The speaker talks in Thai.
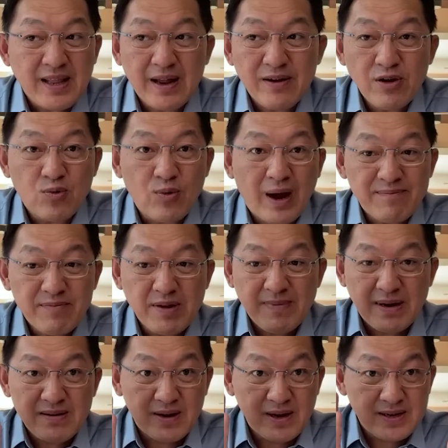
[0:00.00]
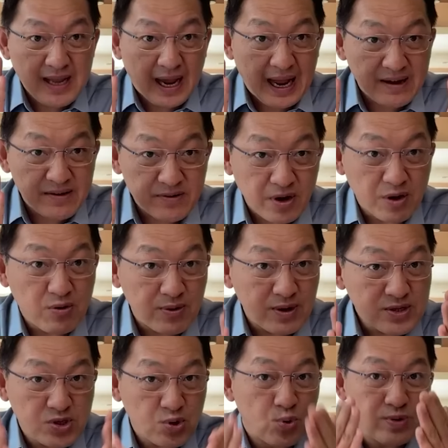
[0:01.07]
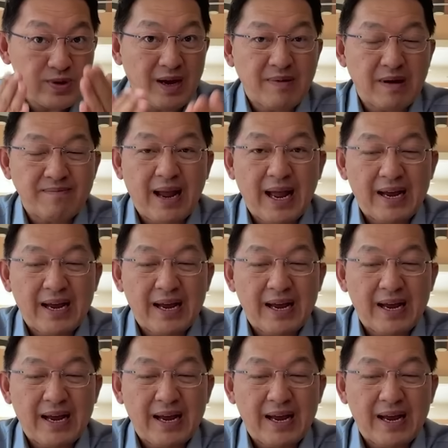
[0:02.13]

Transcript: แต่ด้วยความที่มันเดินทางเร็วและสูงอย่าง